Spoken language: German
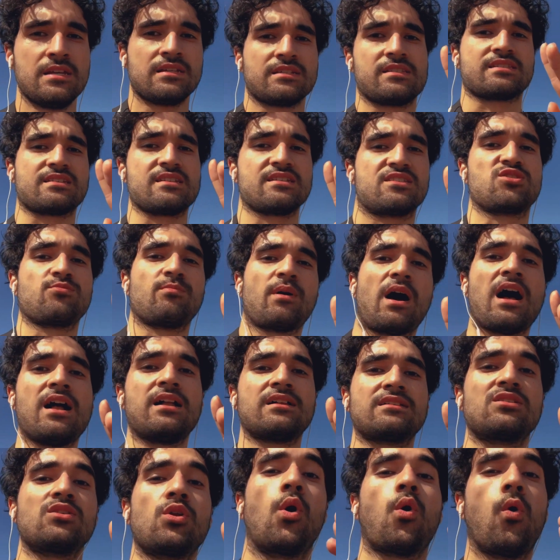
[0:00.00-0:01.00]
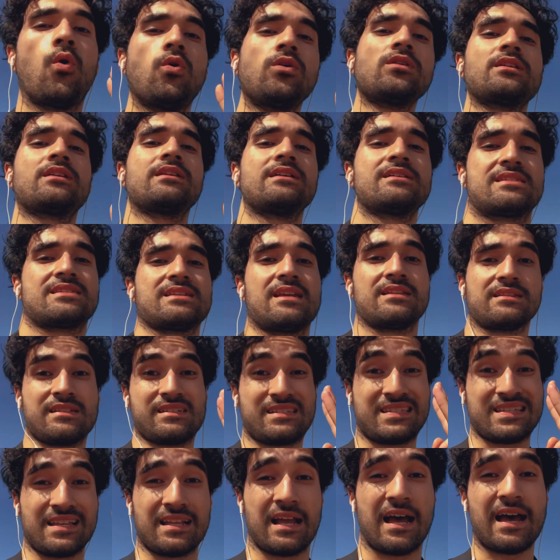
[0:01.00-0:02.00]
sie zu behalten und
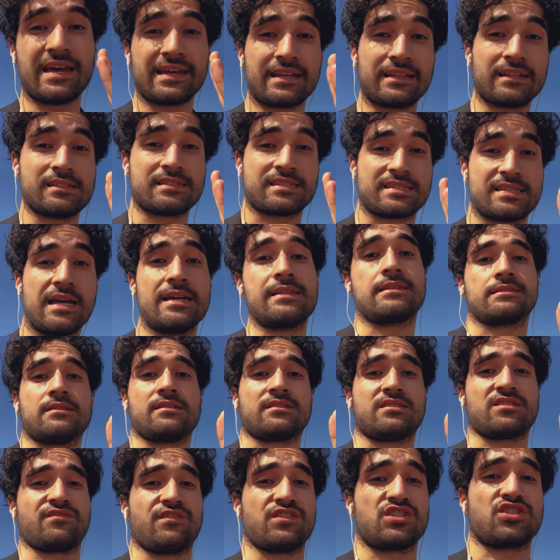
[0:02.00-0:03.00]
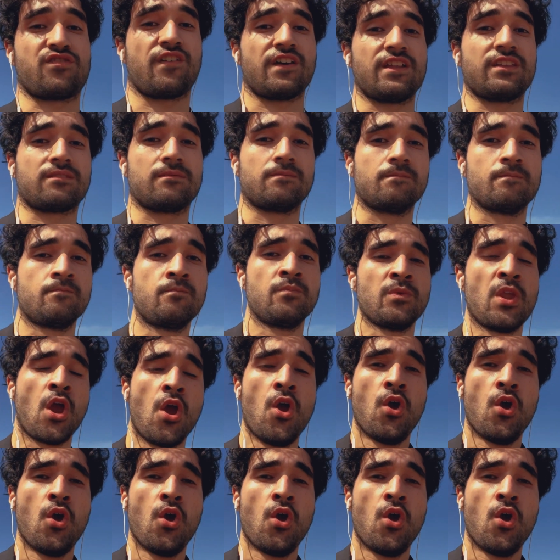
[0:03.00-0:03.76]
letztendlich seine eigene Zeit nicht zu verschwenden.